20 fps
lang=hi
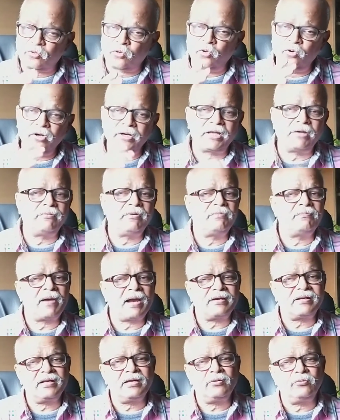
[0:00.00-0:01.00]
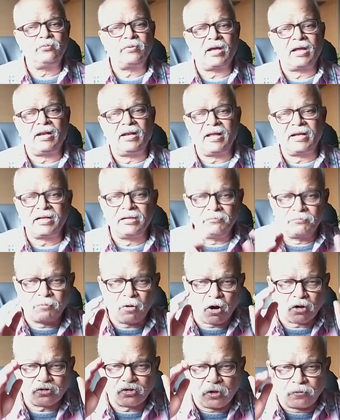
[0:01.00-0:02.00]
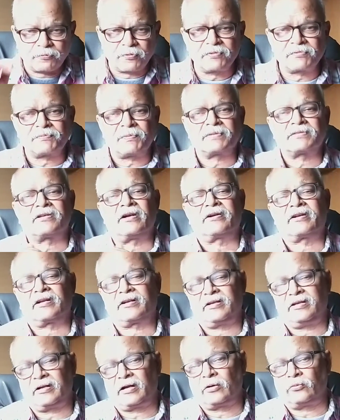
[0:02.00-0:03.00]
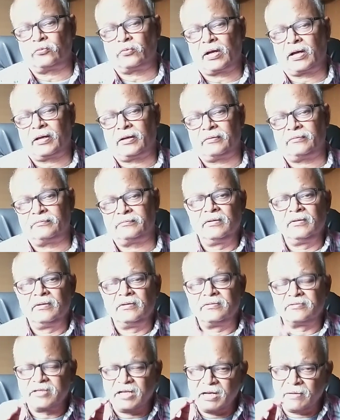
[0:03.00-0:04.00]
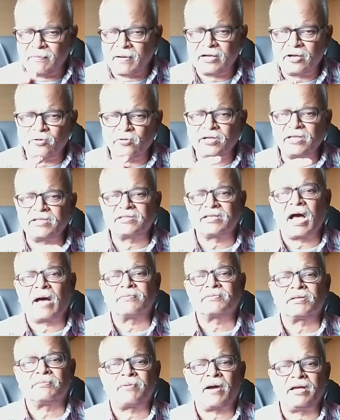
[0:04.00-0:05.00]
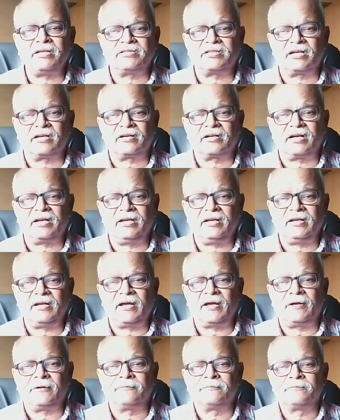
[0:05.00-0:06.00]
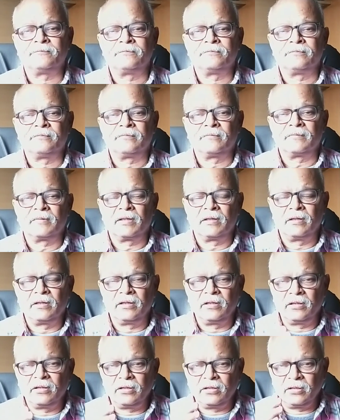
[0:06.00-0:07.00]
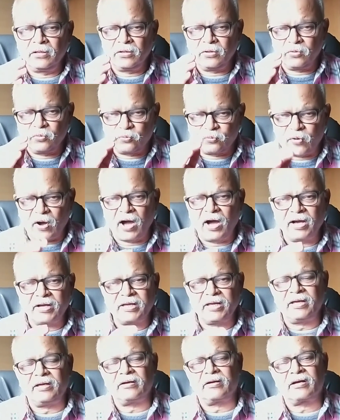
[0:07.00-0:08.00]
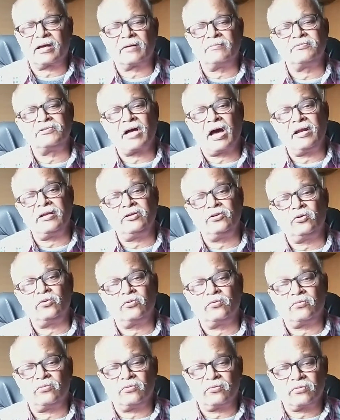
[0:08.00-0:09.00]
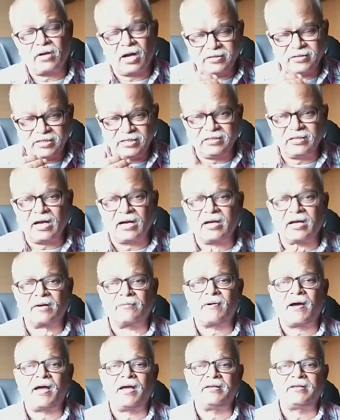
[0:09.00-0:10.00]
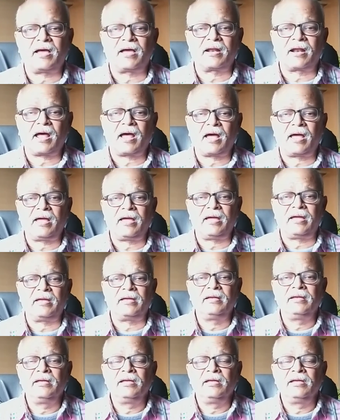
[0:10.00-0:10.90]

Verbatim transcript: खोल के वे बैठे हुए हैं लेकिन बॉक्स ऑफिस पर शटर गिरा हुआ है सिनेमाघरों की साफ़ सफाई चल रही है वहाँ के कर्मचारियों का टीका करवाया जा रहा है